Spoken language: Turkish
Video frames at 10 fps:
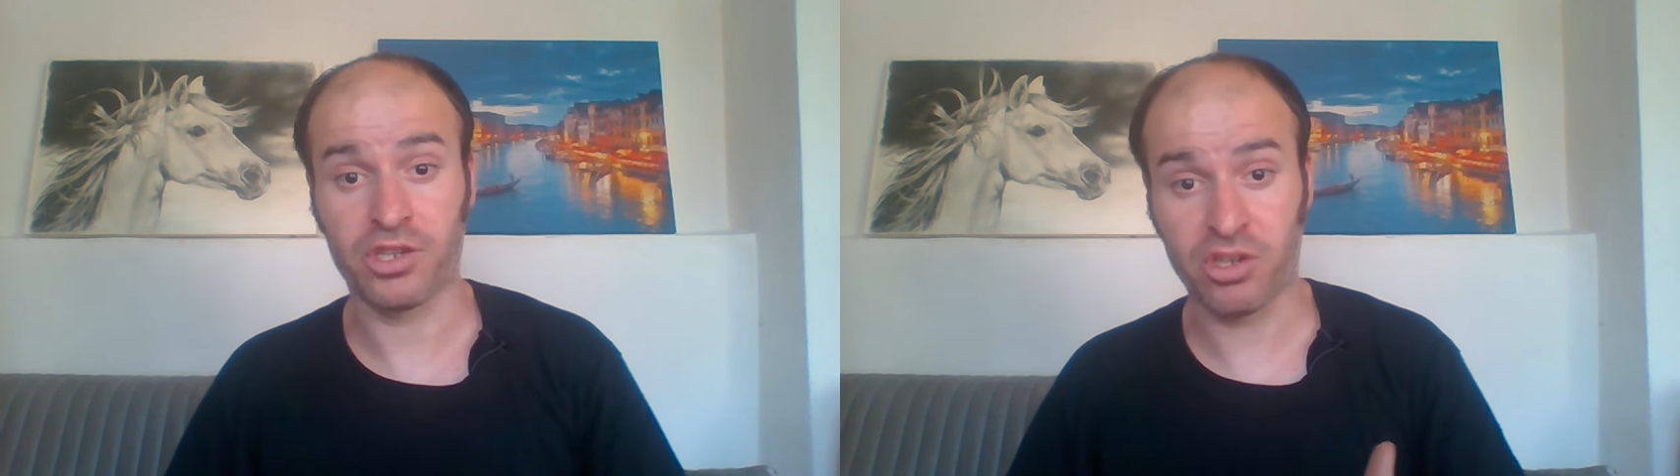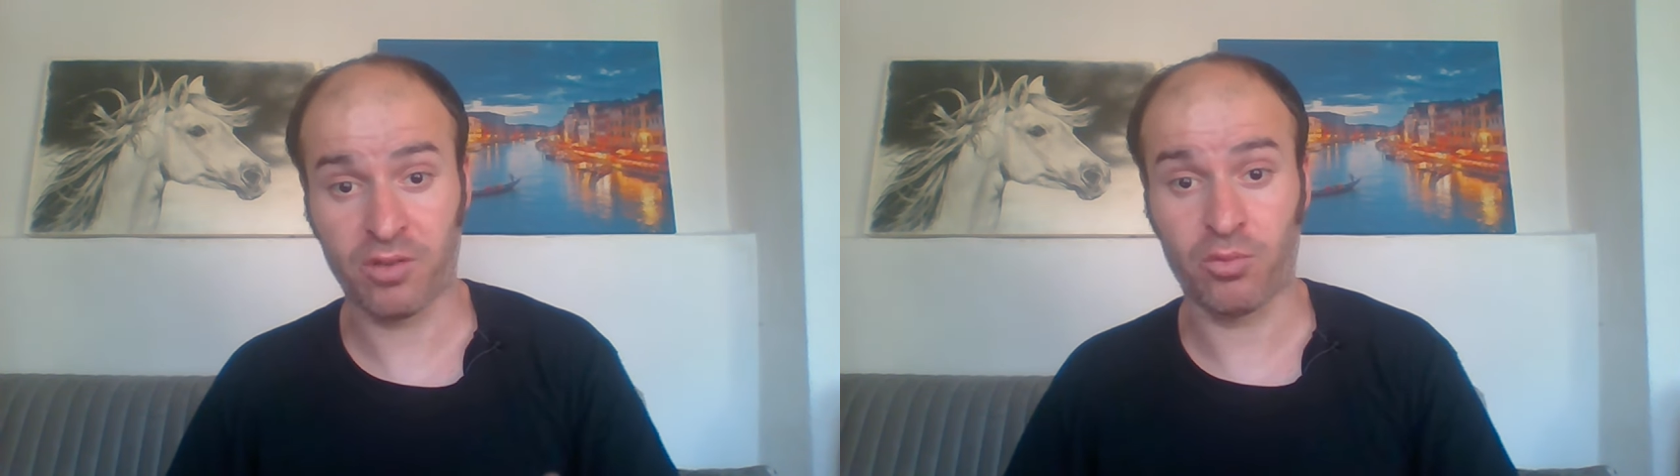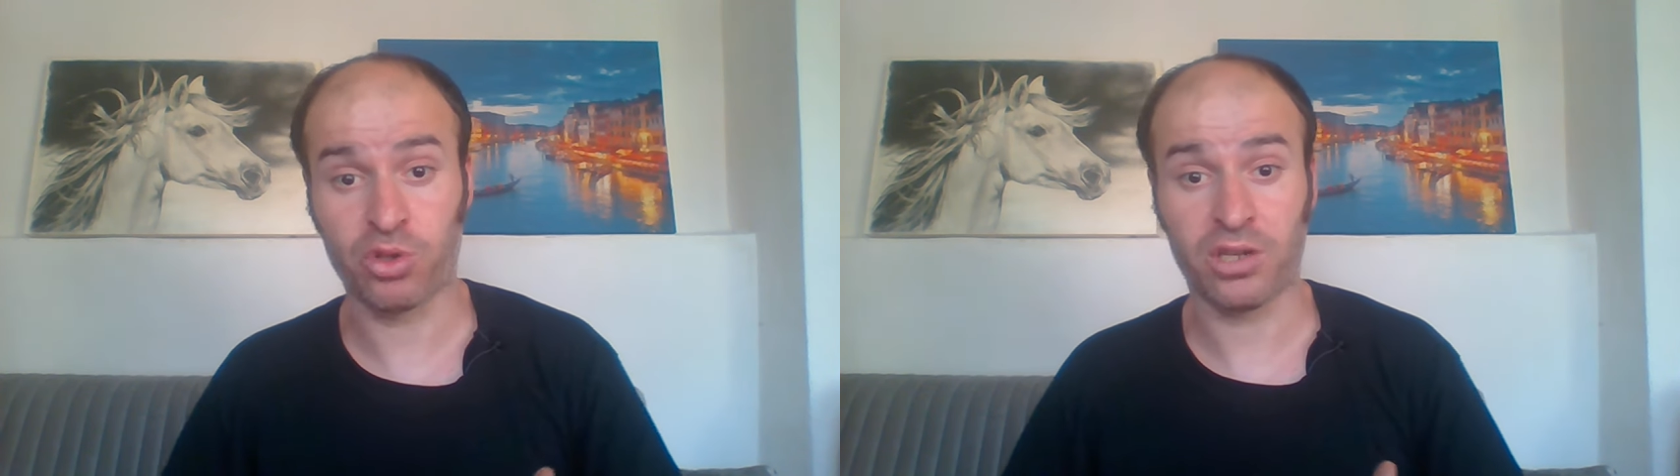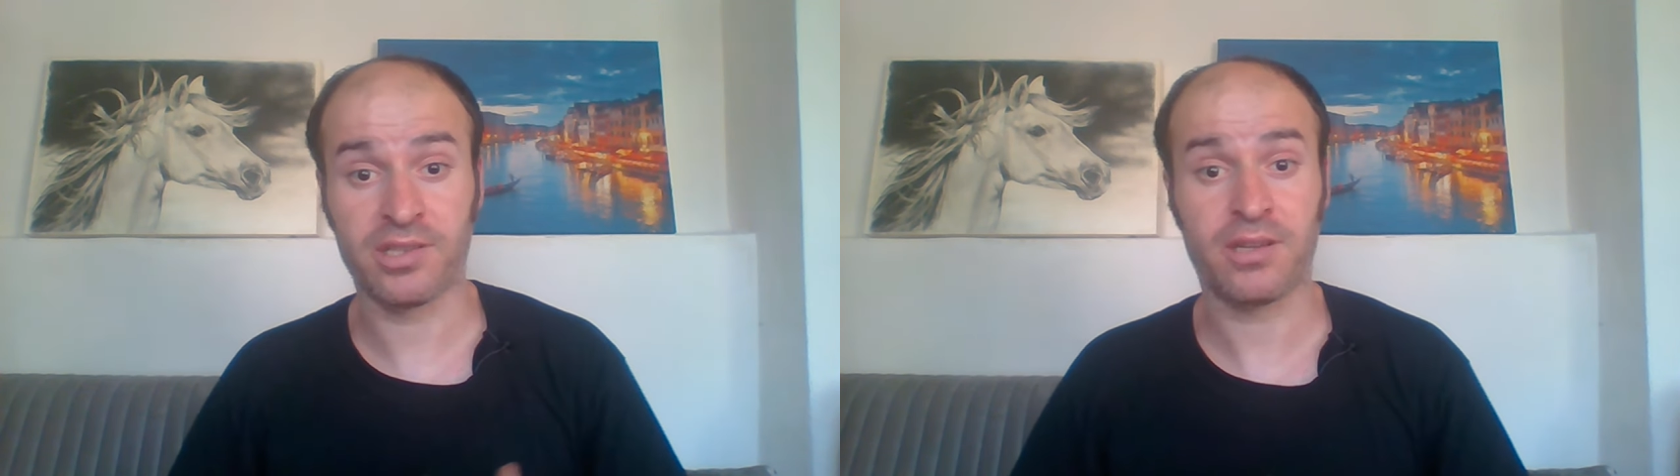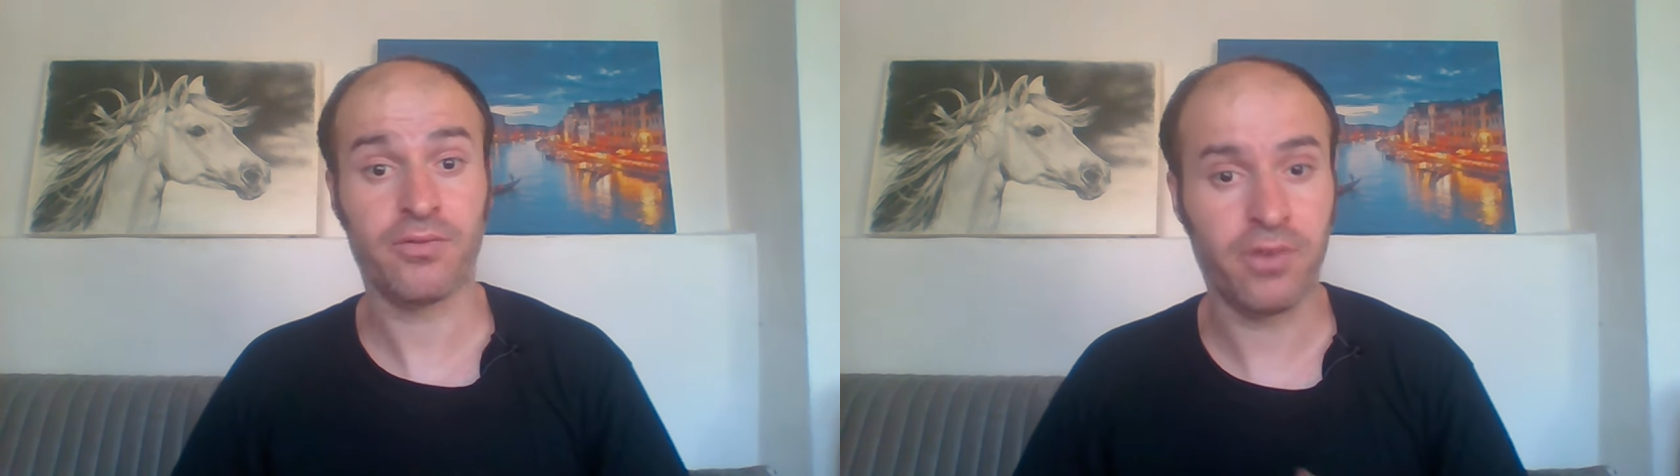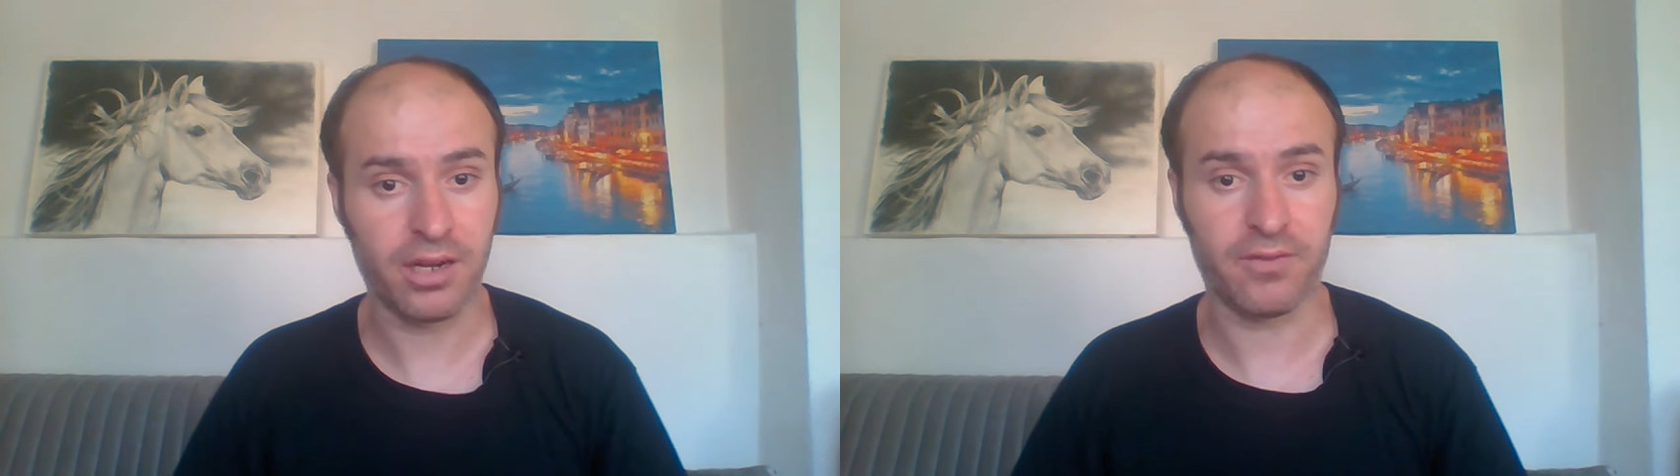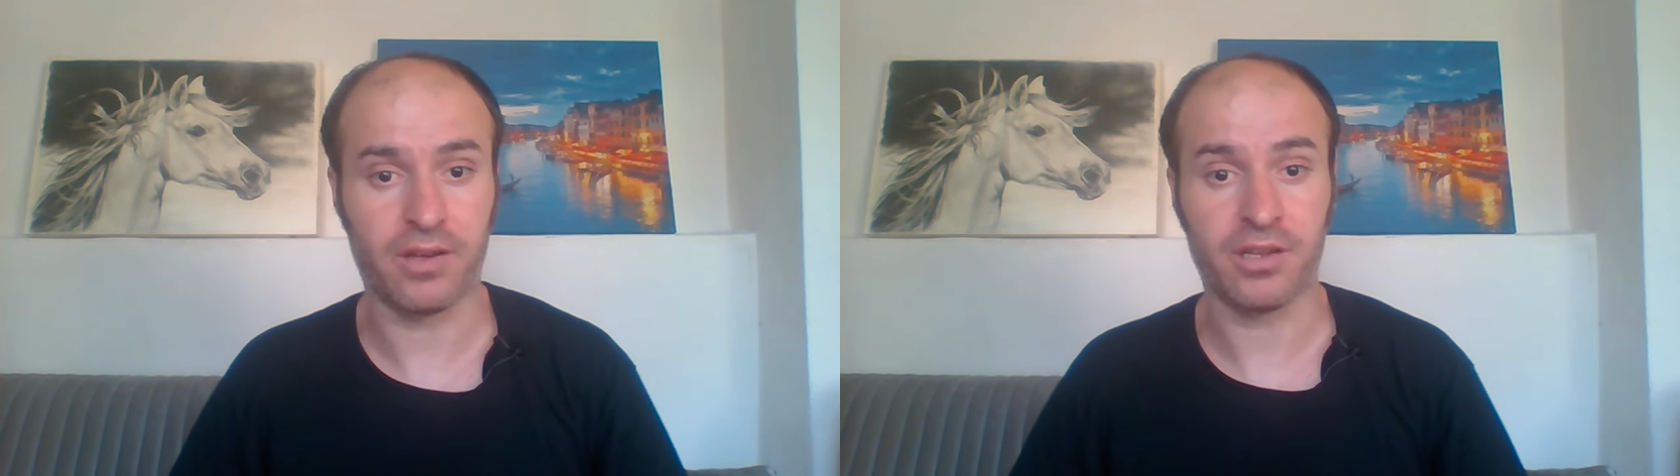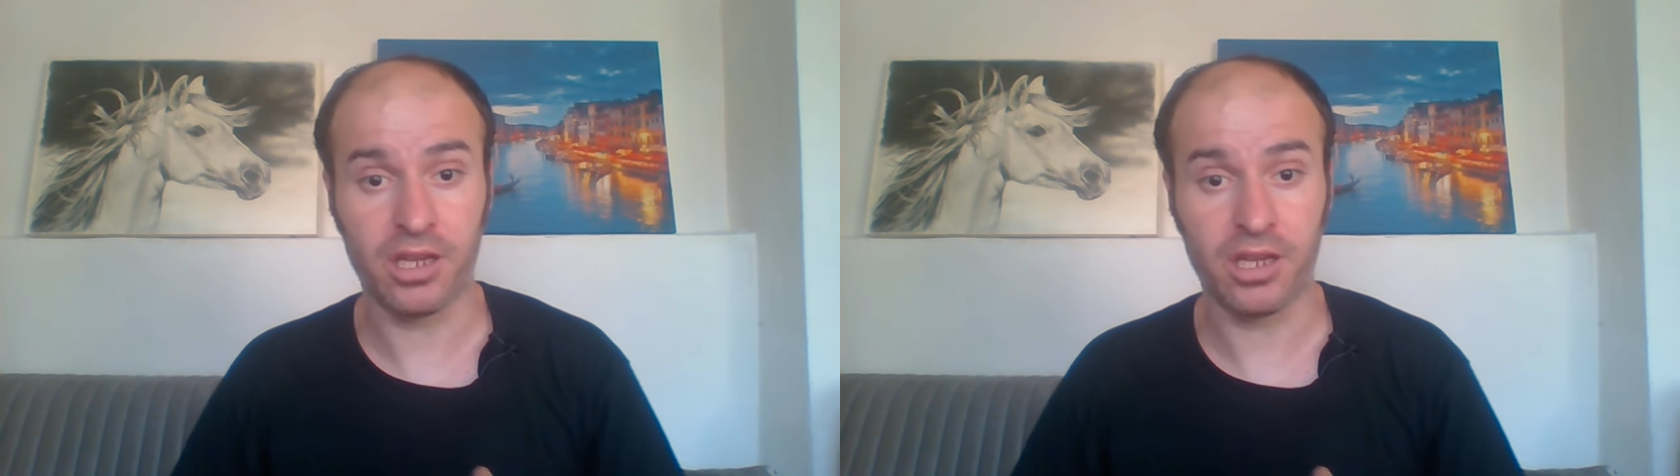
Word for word: şimdiki Batuhan arasında fark var.